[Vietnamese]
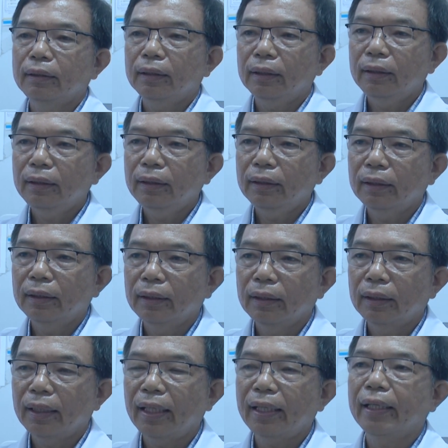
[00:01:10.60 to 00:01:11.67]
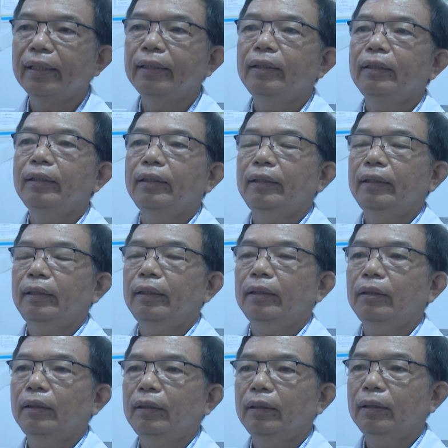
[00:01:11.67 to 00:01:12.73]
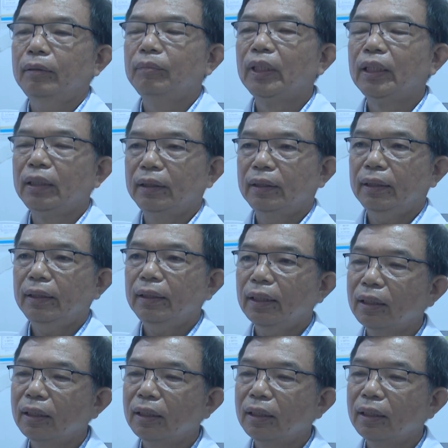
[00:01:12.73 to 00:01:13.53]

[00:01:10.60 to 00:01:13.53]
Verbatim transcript: tới 2, 10 tới